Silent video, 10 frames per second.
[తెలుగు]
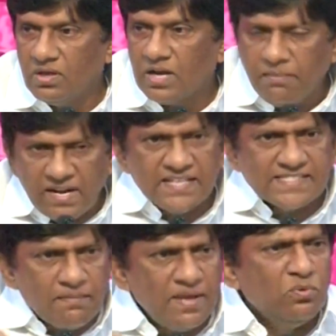కాబట్టి ఇంకా
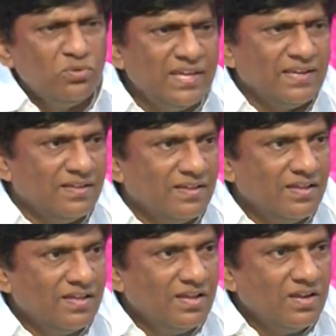సమయం ఉంది
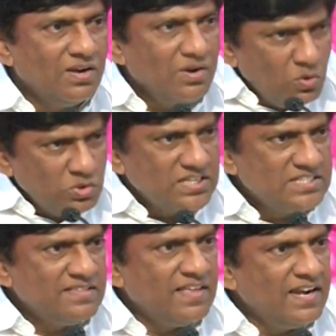నువ్వు
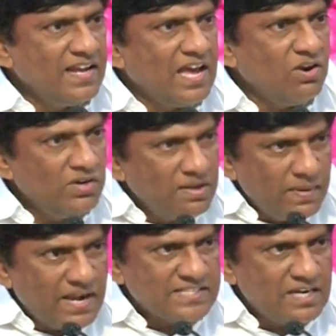శశిధర్ రెడ్డి గారు
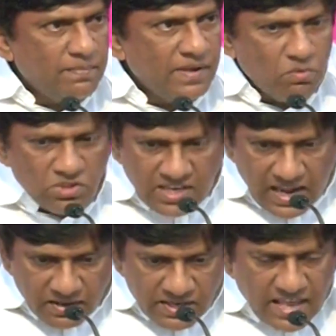డెబ్బై లక్షల పేరు పోతే
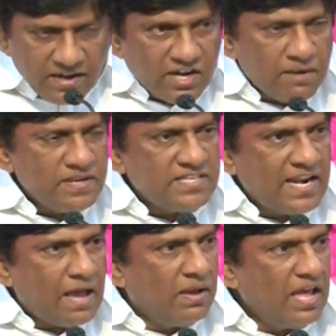ఇవాళ రేపంచెలు
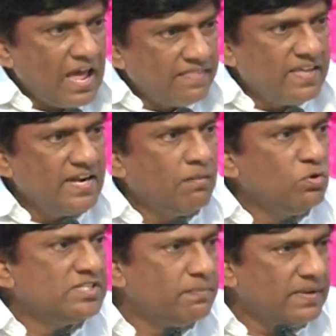నా అందరినీ
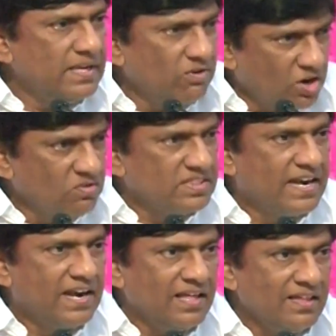నమోదు చెప్పి ఎవడన్నా
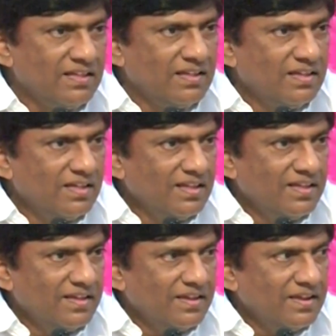వద్దనడా
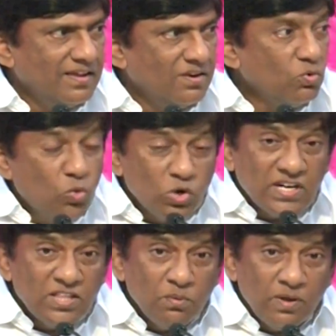నువ్వు
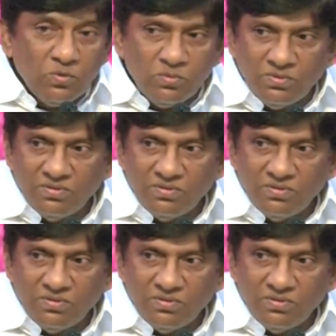కోర్టుకి ఎందుకు పోయినావు